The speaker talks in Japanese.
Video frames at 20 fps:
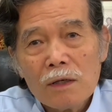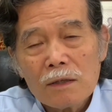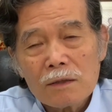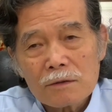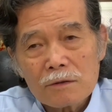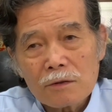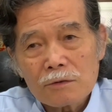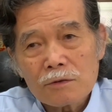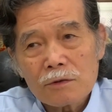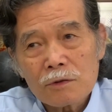
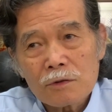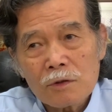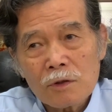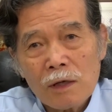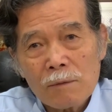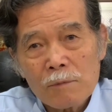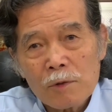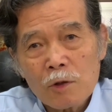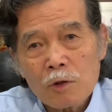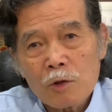そうすると
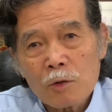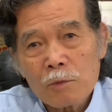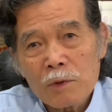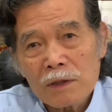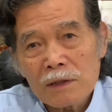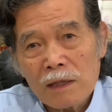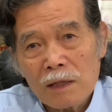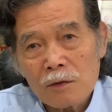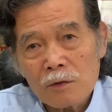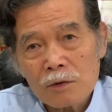アミロイド
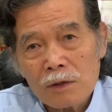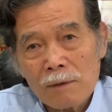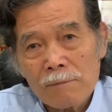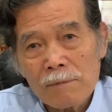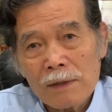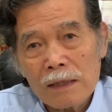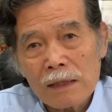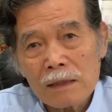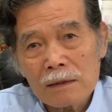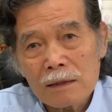β のたま
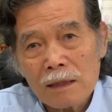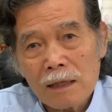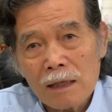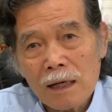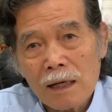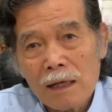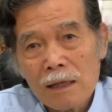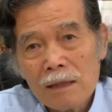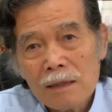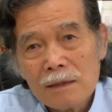り方が
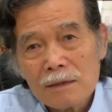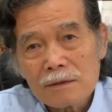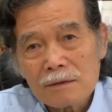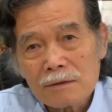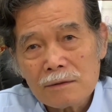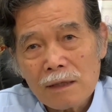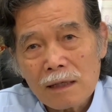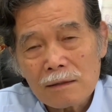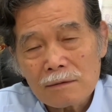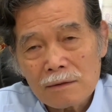少
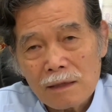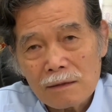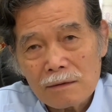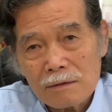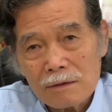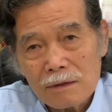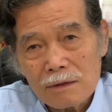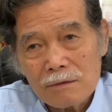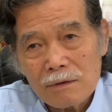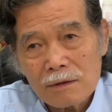なくなる
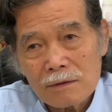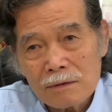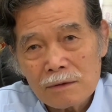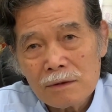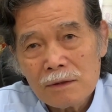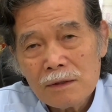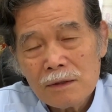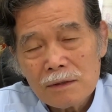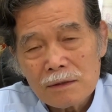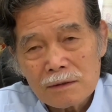いわゆる
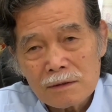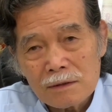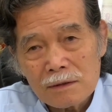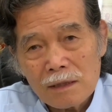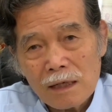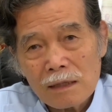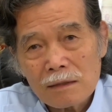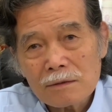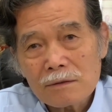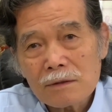
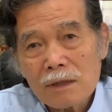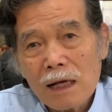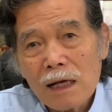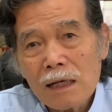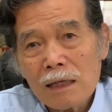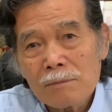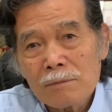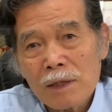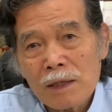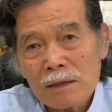
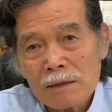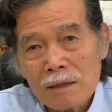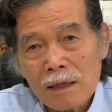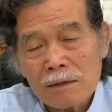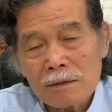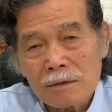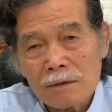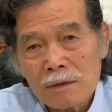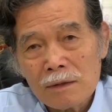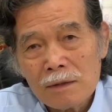アルツハイマーになる